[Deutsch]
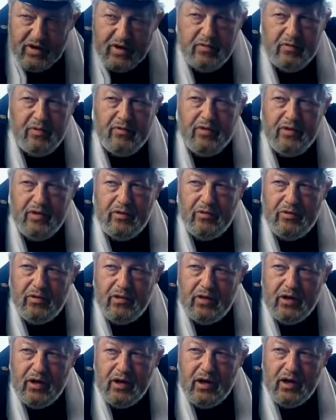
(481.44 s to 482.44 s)
sich nicht mehr
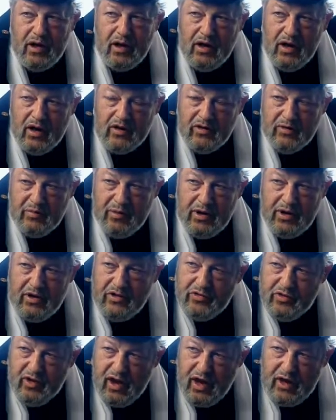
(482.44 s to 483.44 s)
wiederholen. Dazu bin
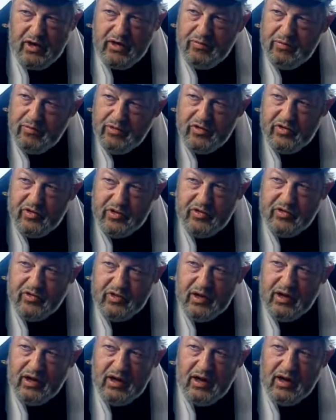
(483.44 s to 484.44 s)
ich zu alt. Ich musste
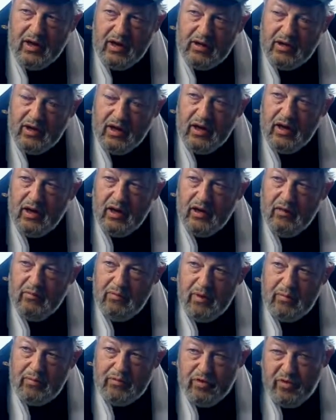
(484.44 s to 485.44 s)
diese Gelegenheit
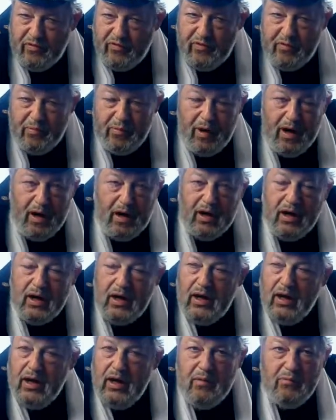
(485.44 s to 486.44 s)
beim Shop verpacken.
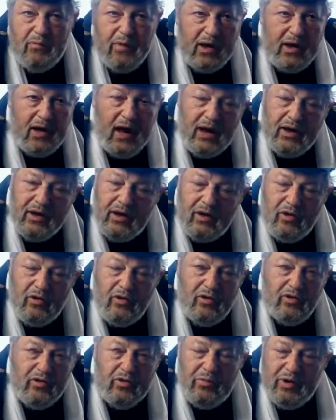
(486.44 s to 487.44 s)
Bei der
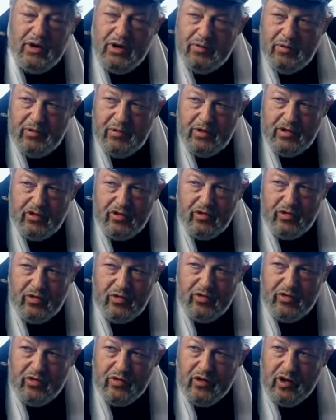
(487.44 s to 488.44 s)
anderen Lösung, bei der
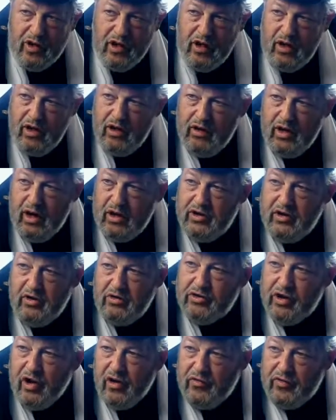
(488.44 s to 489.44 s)
politischen Lösung, hätte ich
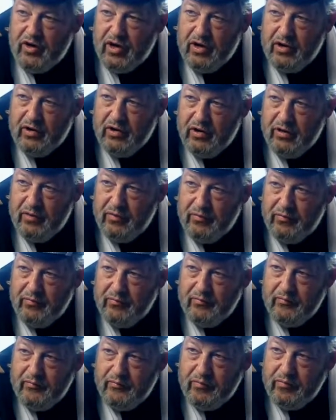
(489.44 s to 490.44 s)
auch draufgehen können.
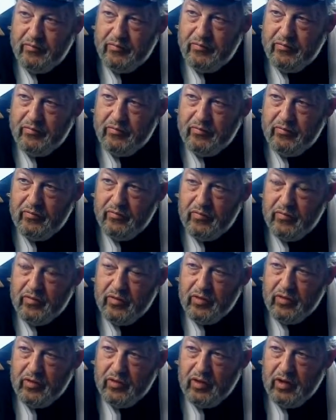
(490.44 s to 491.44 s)
Hm.
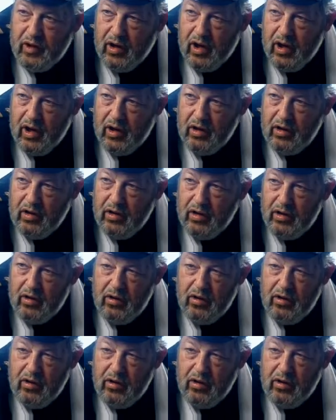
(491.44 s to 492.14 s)
Ja.